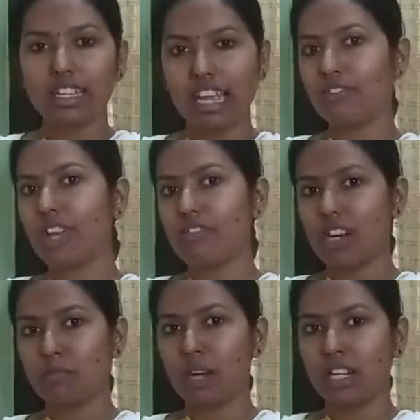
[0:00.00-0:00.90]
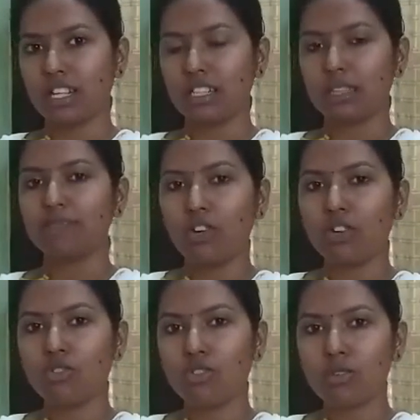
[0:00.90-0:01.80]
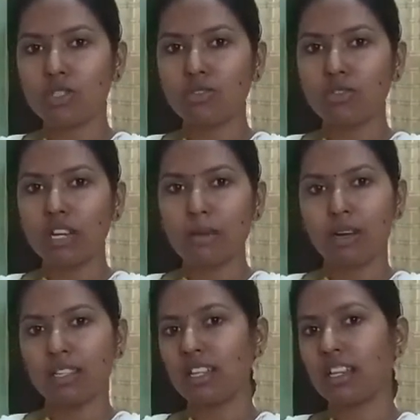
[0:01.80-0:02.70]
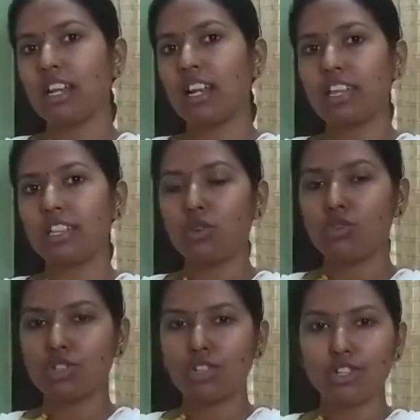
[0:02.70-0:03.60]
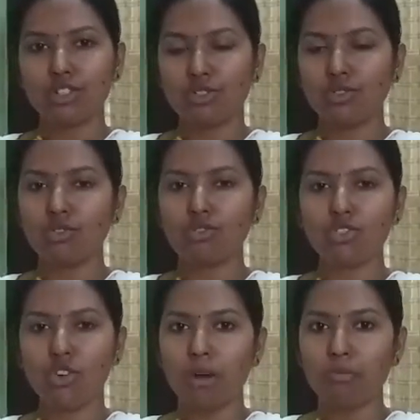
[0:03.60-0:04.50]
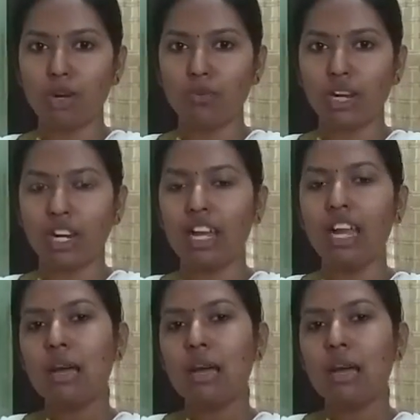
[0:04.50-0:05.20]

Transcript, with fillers: கேள்வியே வரமாட்டேங்குது என்னோடய குடும்ப சூழ்நிலை பார்த்திங்கன்னா என்னால் எந்த கோச்சிங் இன்ஸ்டியூட்டும் ஜாயின் பண்ண முடியல